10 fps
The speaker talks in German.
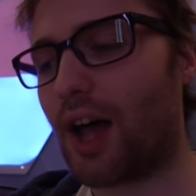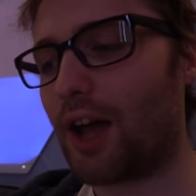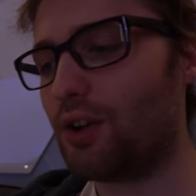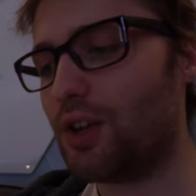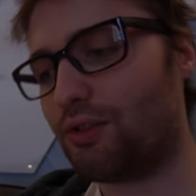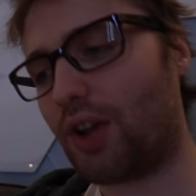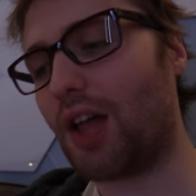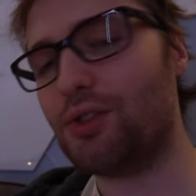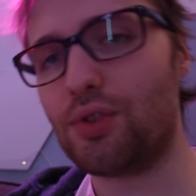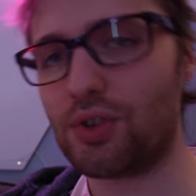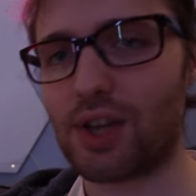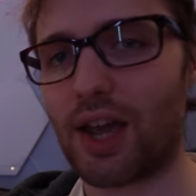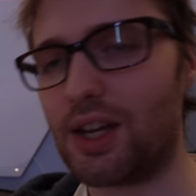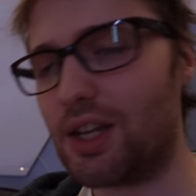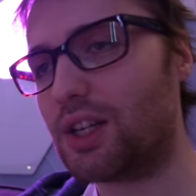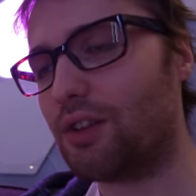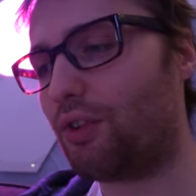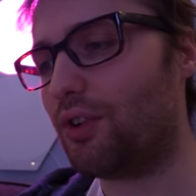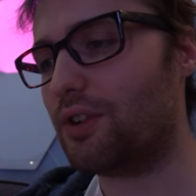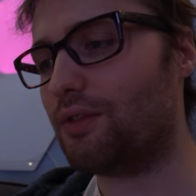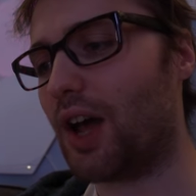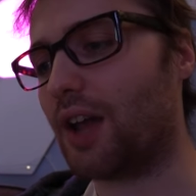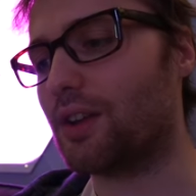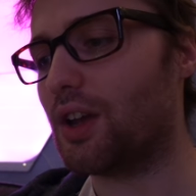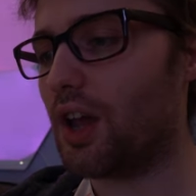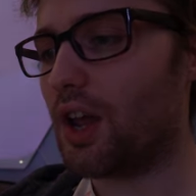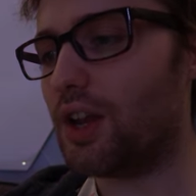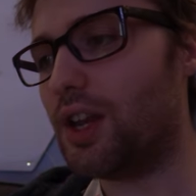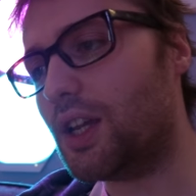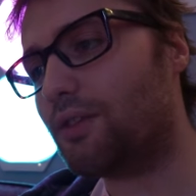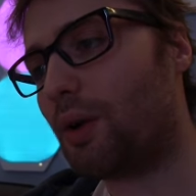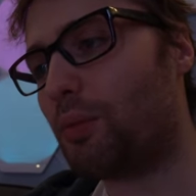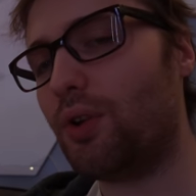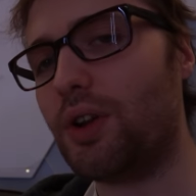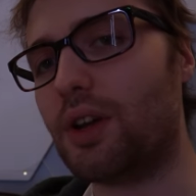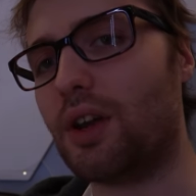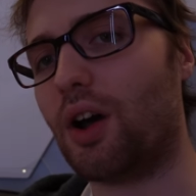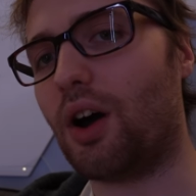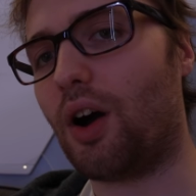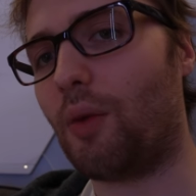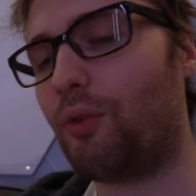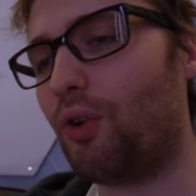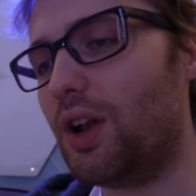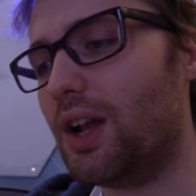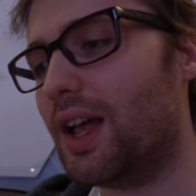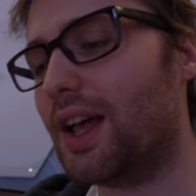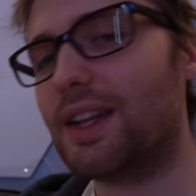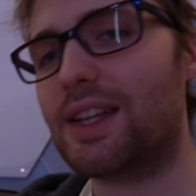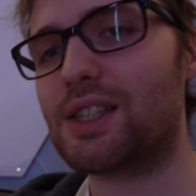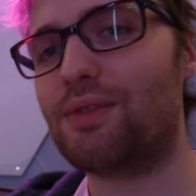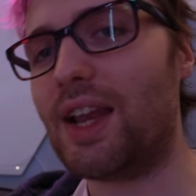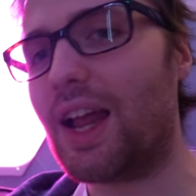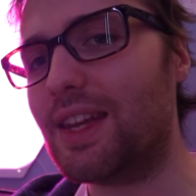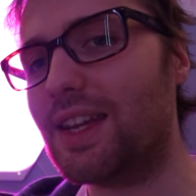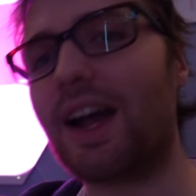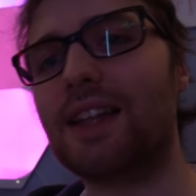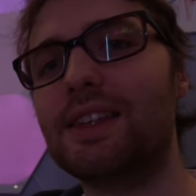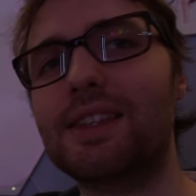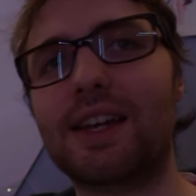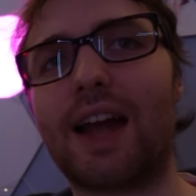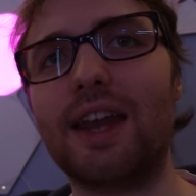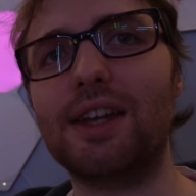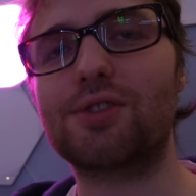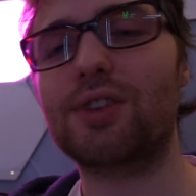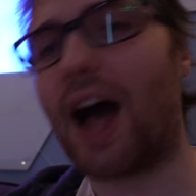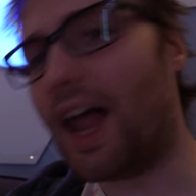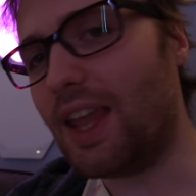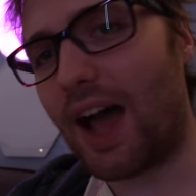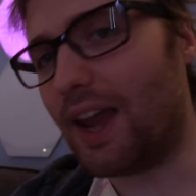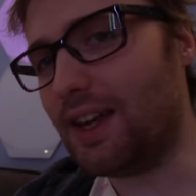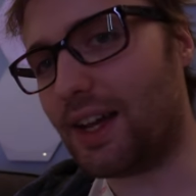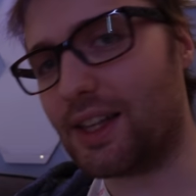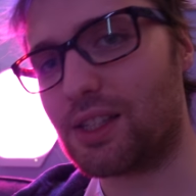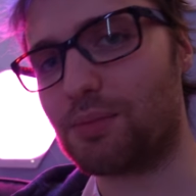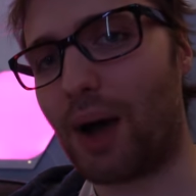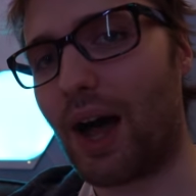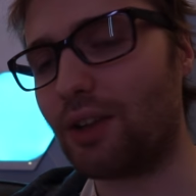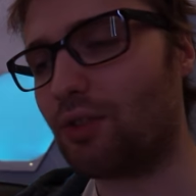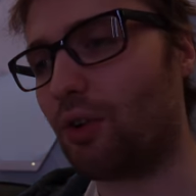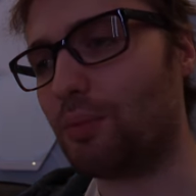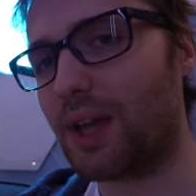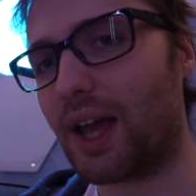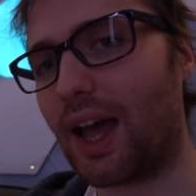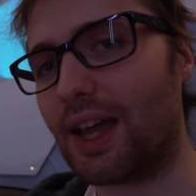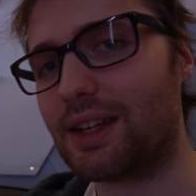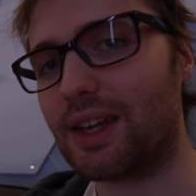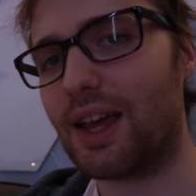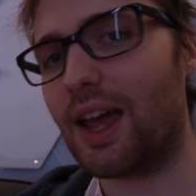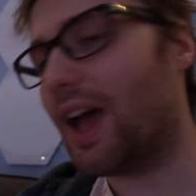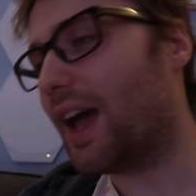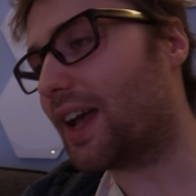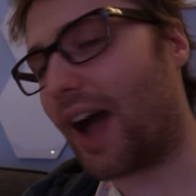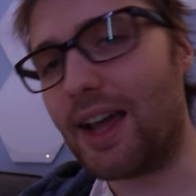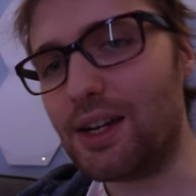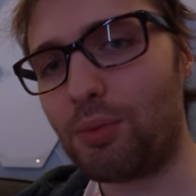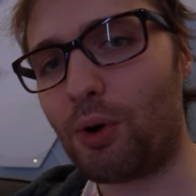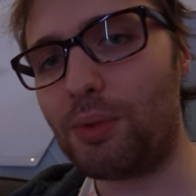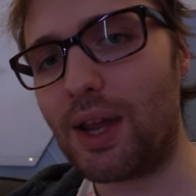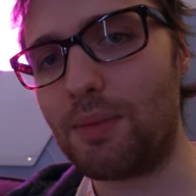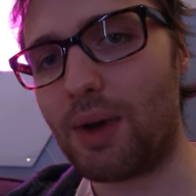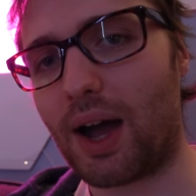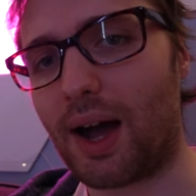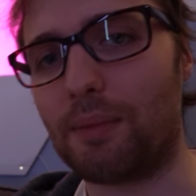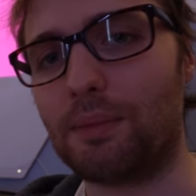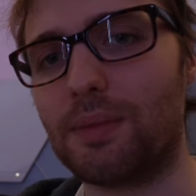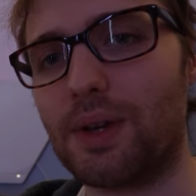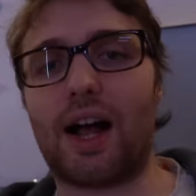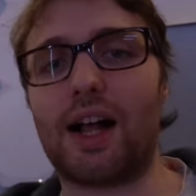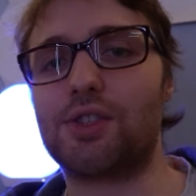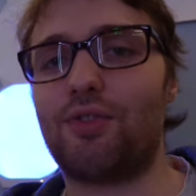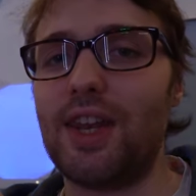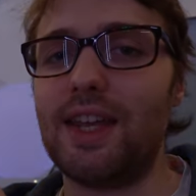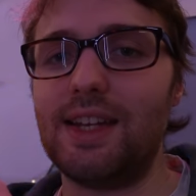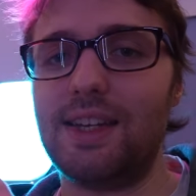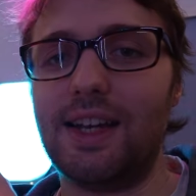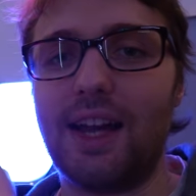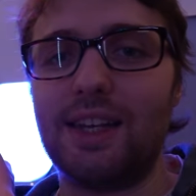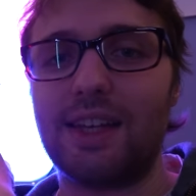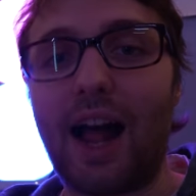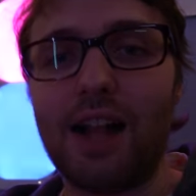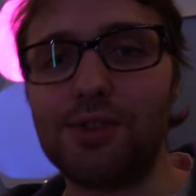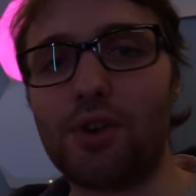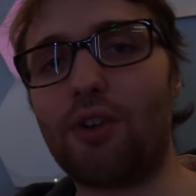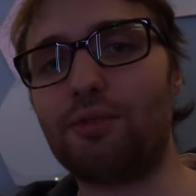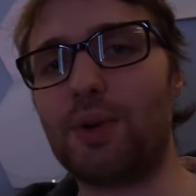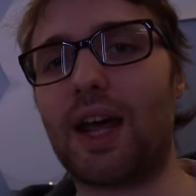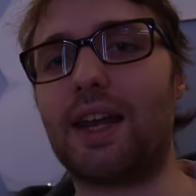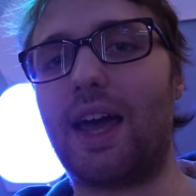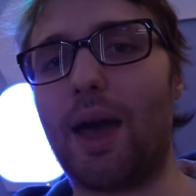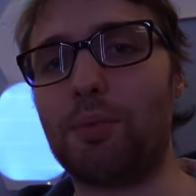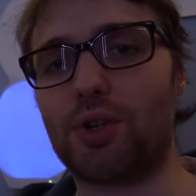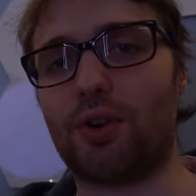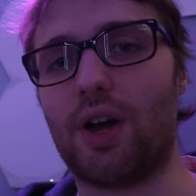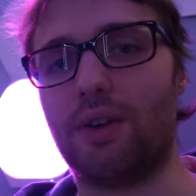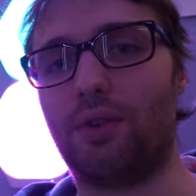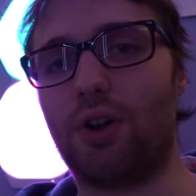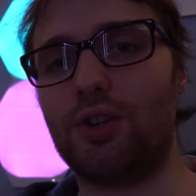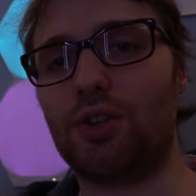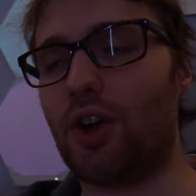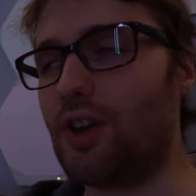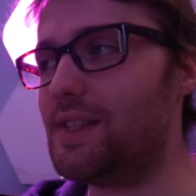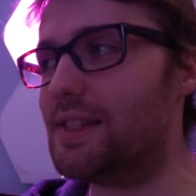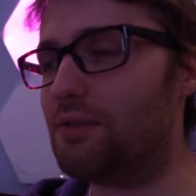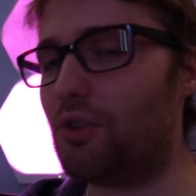Nanodief kann zurzeit nicht gefunden werden, nicht verbunden, obwohl das WLAN die ganze Zeit an ist und alle anderen Smart Home Geräte keine Probleme haben. Also wenn ihr die Dinger nicht allzu oft mit einer App steuern wollt, können sie